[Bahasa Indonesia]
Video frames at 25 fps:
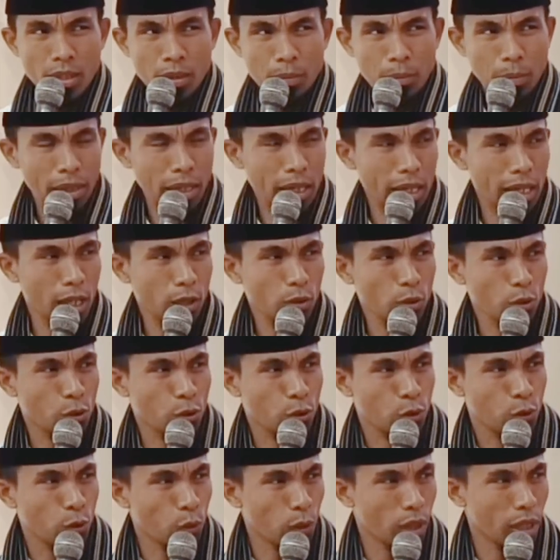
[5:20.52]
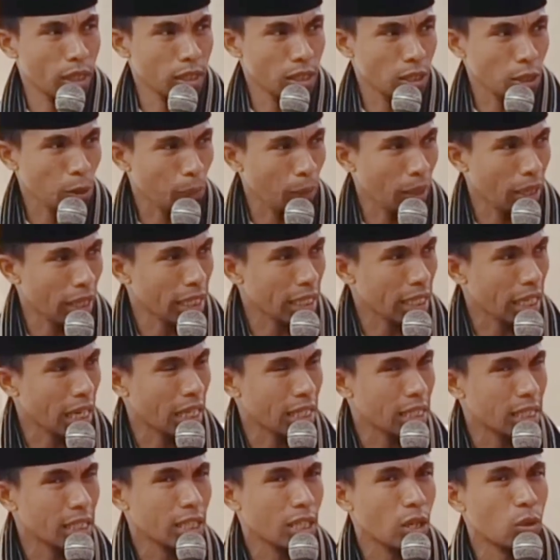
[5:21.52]
Makanya tujuan sepaling
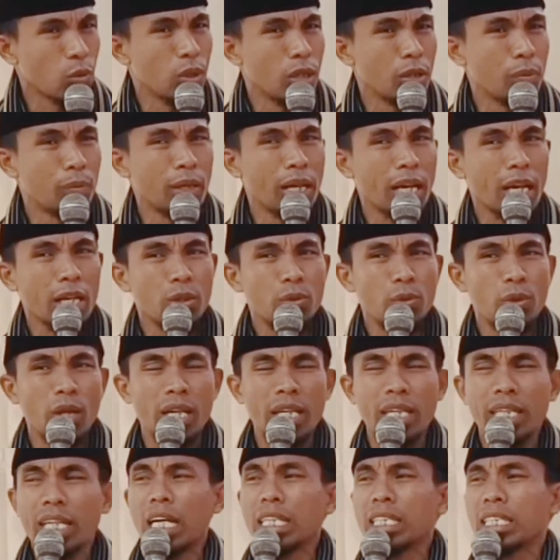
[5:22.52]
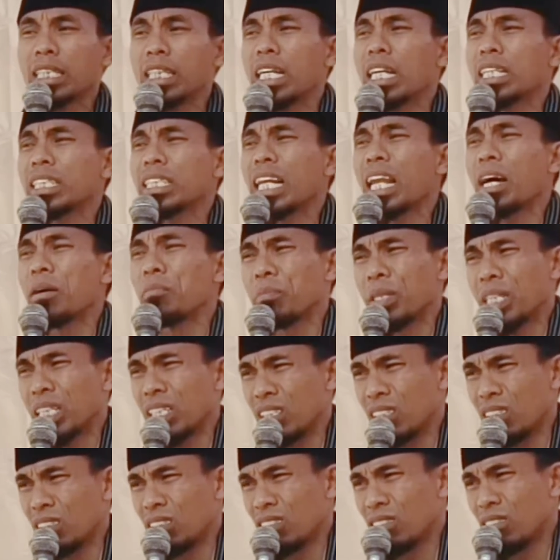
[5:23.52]
raja kau leban ajunan ni kasdina
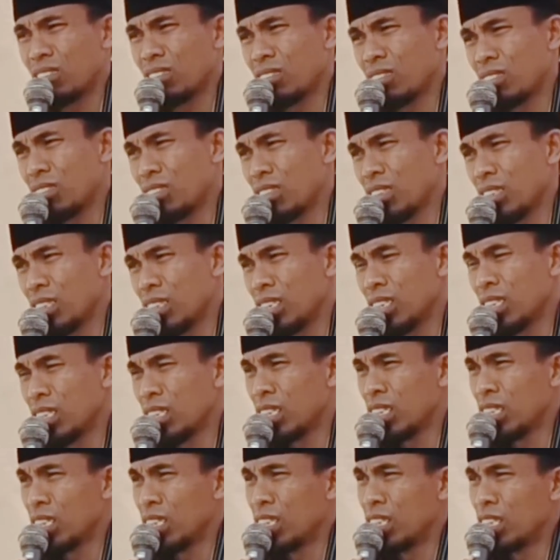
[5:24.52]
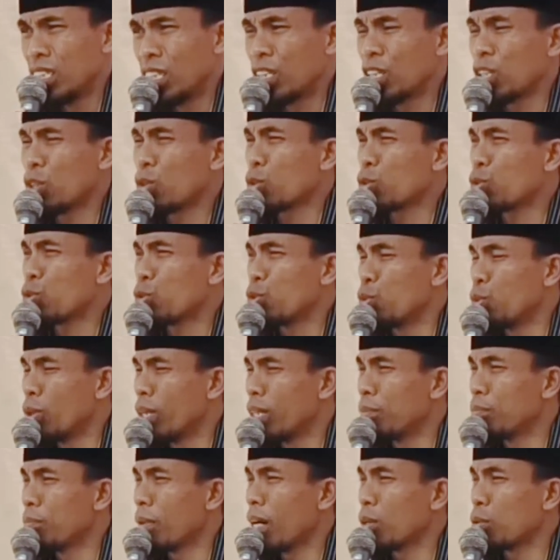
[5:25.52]
selamat. Jadi
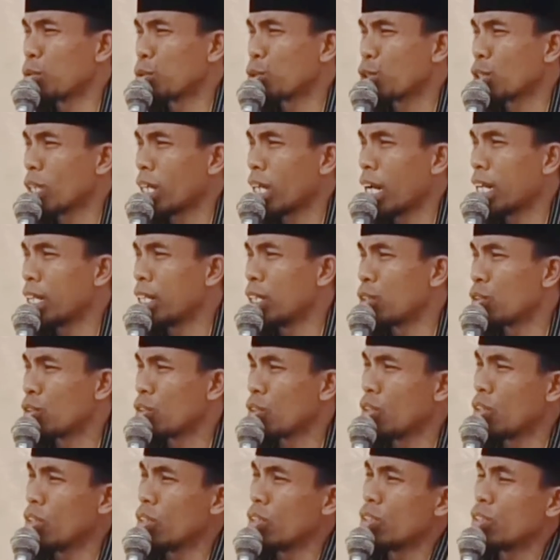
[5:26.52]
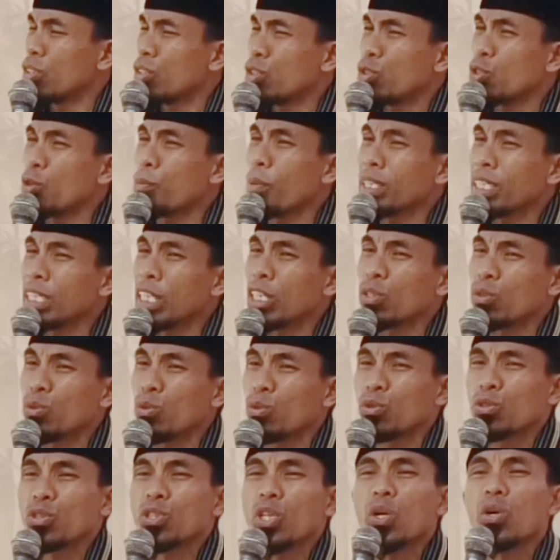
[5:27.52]
tujuan manusia gak dito cuma situ
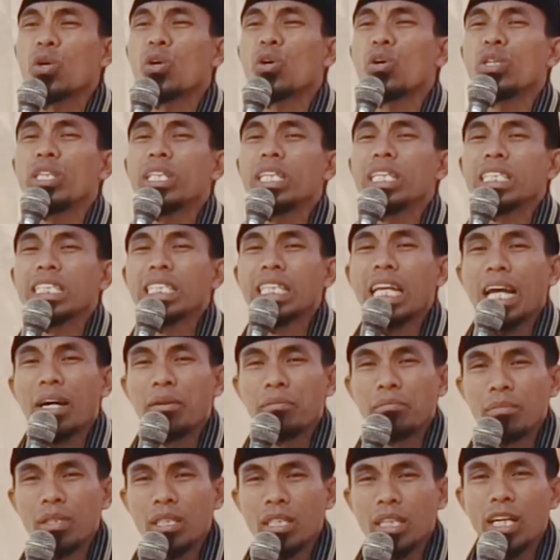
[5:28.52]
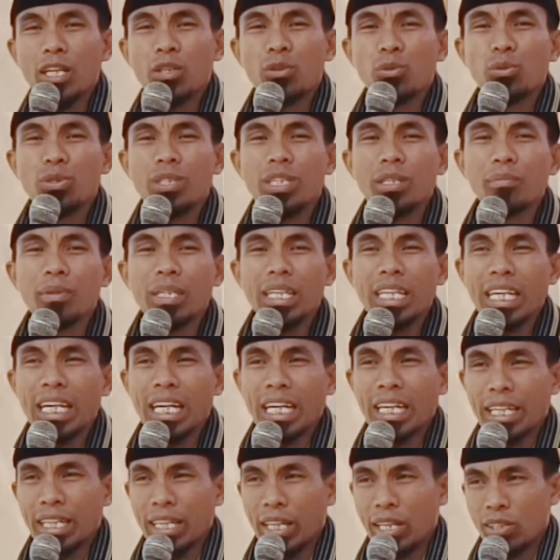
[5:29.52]
terus odi selamat edunya eh, benda
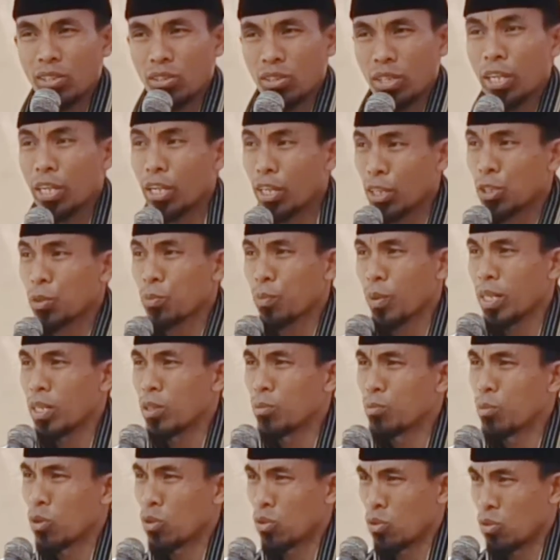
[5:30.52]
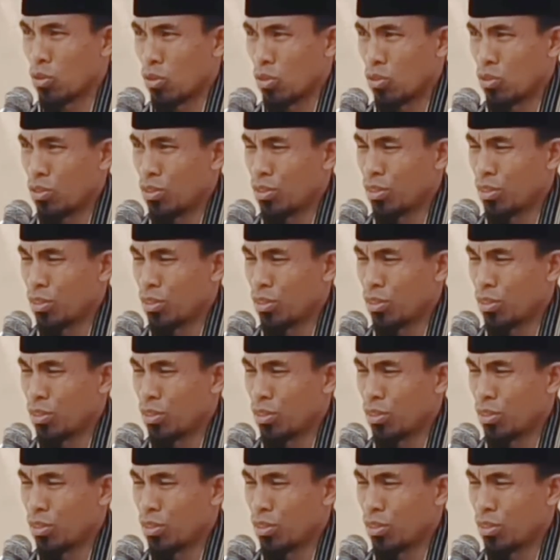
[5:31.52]
akhirat. Eka paling pokok.